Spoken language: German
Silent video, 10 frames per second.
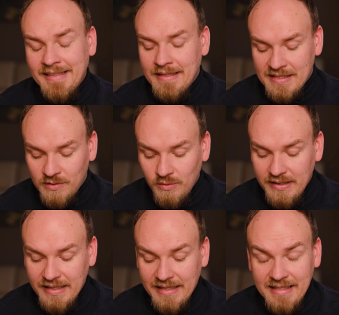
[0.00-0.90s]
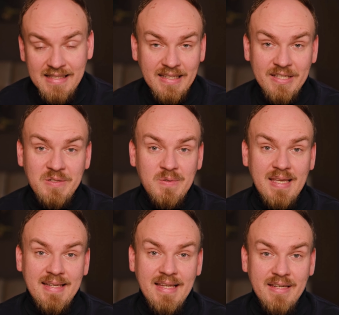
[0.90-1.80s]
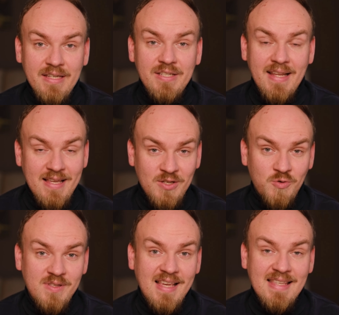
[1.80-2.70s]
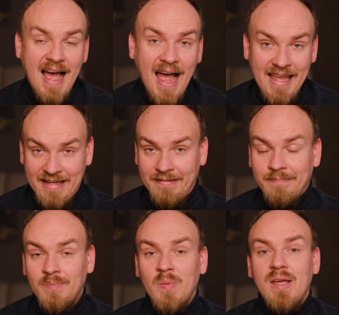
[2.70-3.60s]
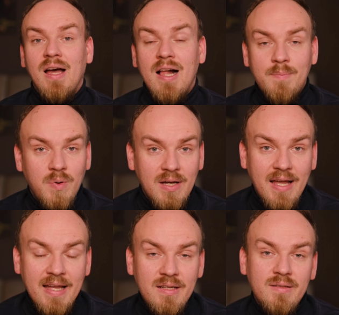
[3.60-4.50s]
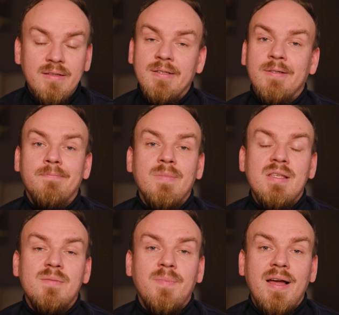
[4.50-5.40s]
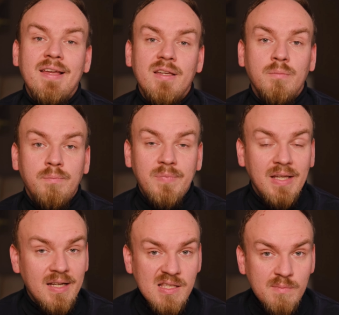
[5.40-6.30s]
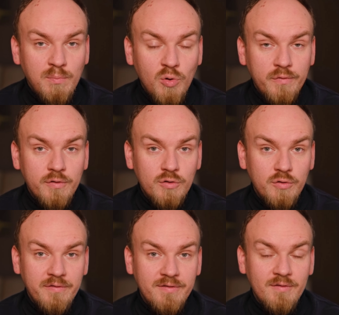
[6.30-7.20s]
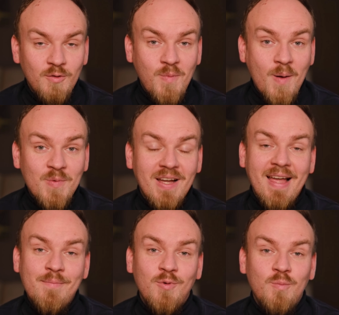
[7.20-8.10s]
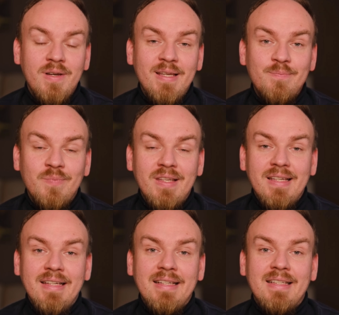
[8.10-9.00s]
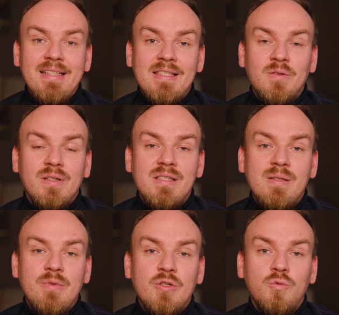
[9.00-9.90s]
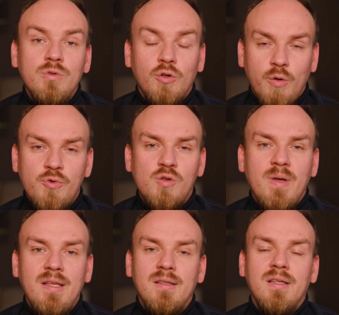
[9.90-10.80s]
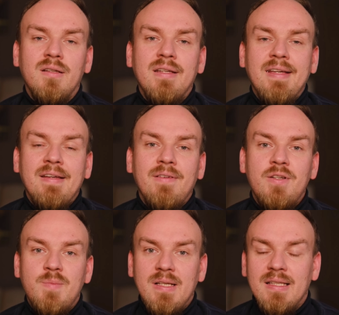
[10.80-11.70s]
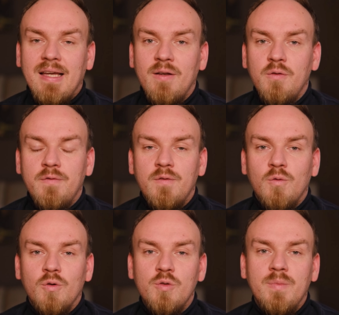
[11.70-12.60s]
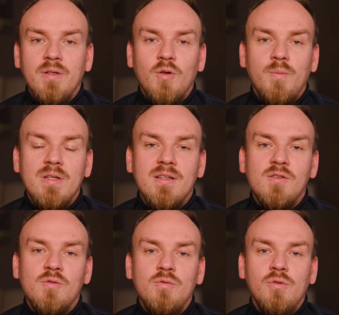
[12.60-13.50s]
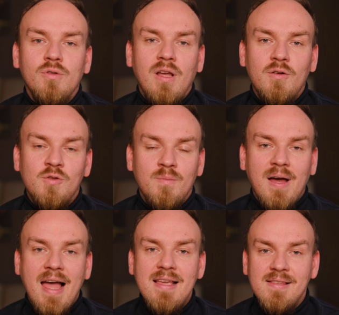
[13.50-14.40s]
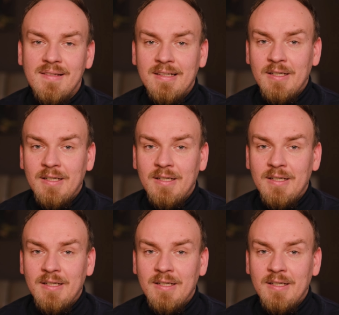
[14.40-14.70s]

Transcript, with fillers: so in diese Richtung geht der nicht. Der ist schon sehr, sehr eigen. Haltbarkeit äh, ist bei den ganzen Beaufort-Düften überhaupt gar kein Problem. Die ist sogar ziemlich gut. Da komme ich zum Ende dann, wenn ich mit den drei Düften durch bin, nochmal dazu und auch zum Preis.